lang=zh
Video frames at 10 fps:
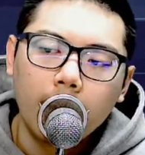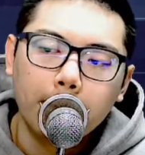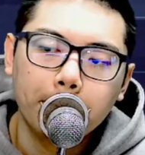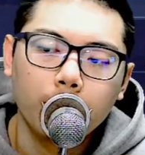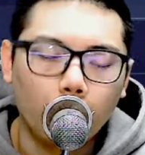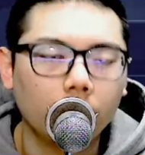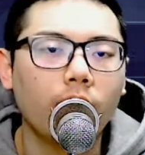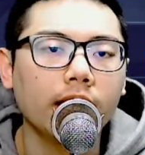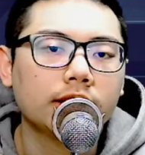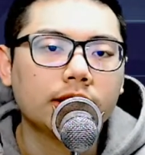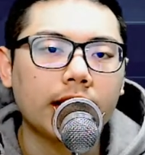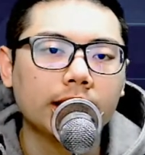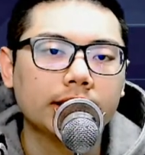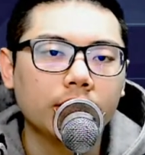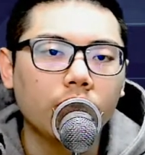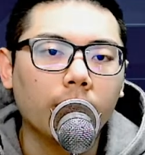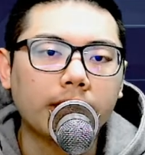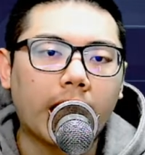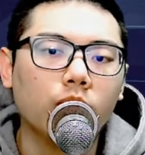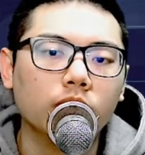嗯，我的观点是这样子，因为我们
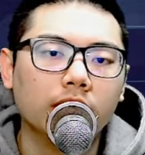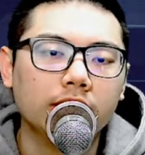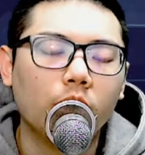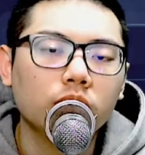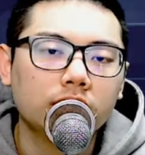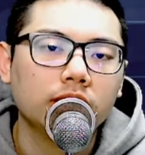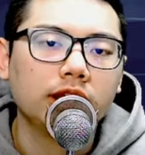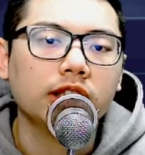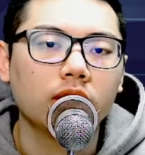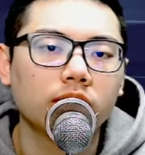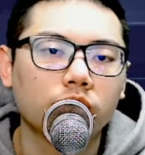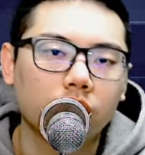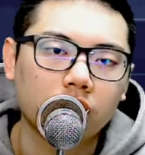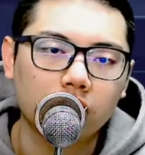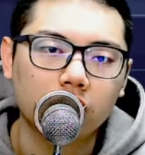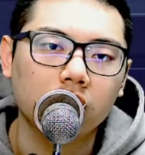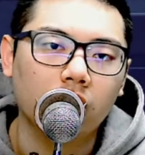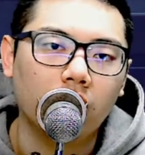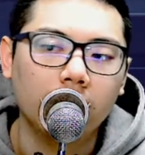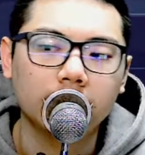台股的优势、竞争优势确实是
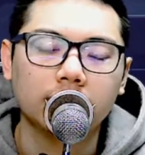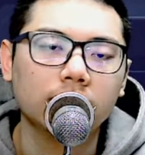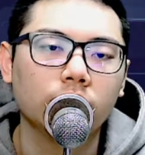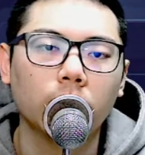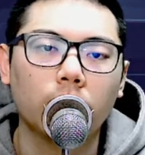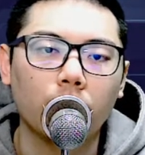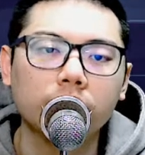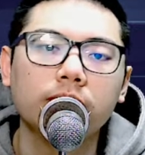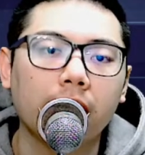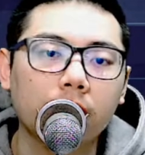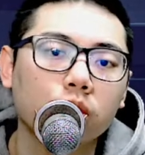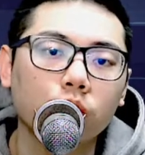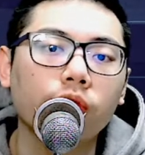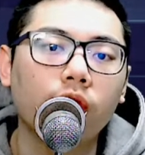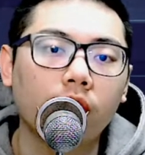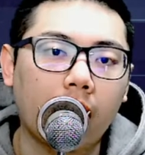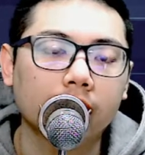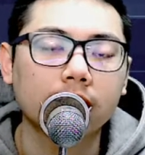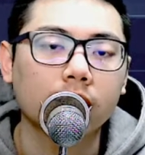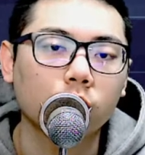有，啊，只是说国际没那么顺风，你还
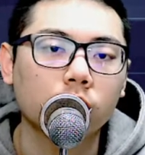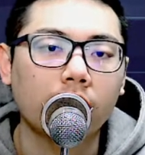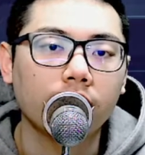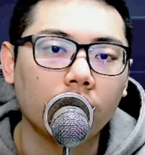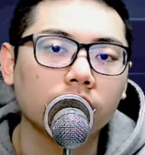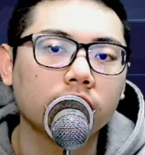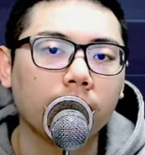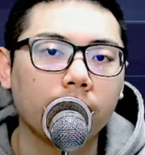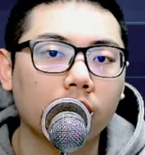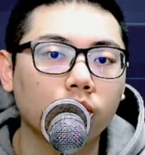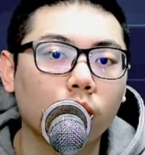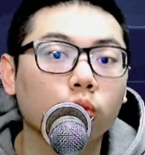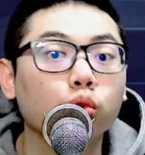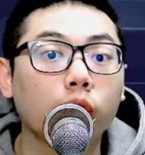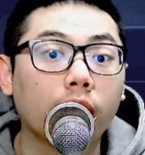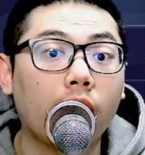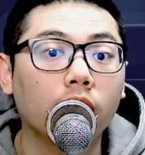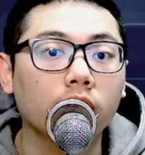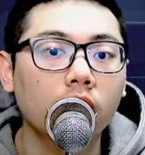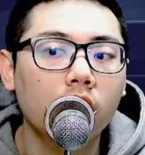是得注意一下风险，不要去过度追高
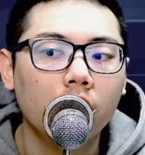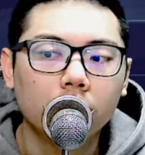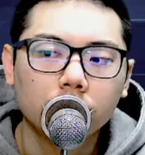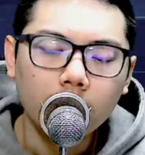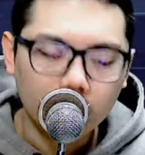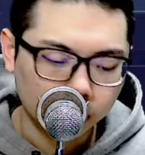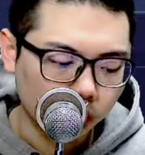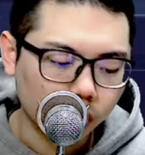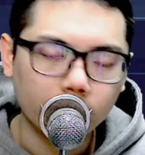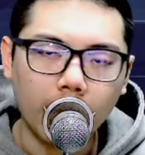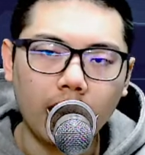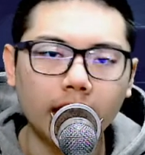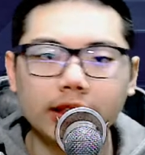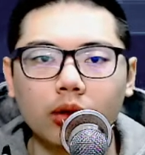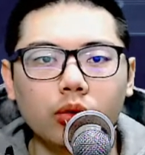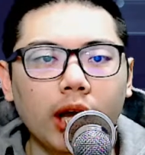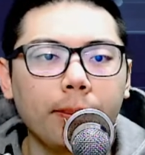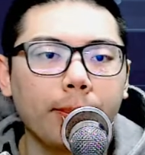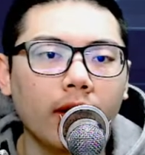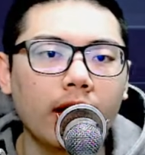了。所以很多的股票，哎，小鹿它已
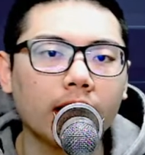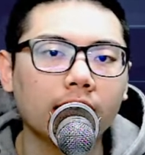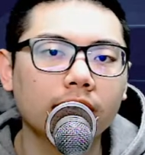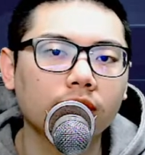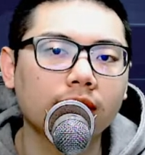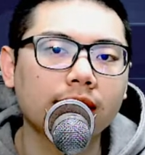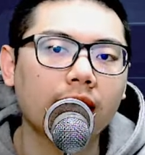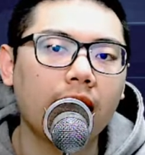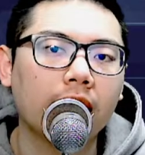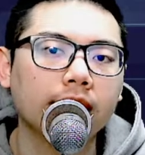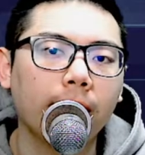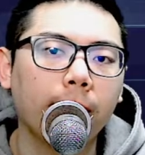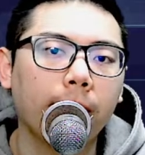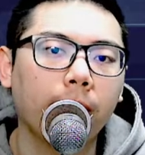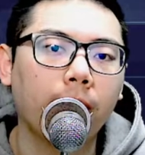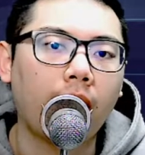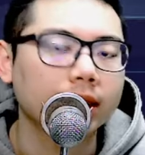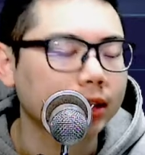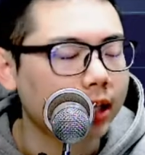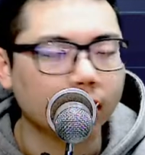经飙两根了，就第三根还在，还
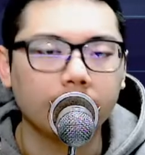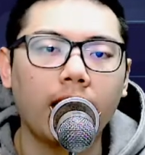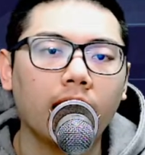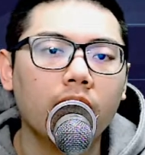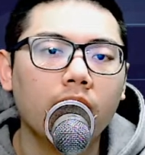在涨停板，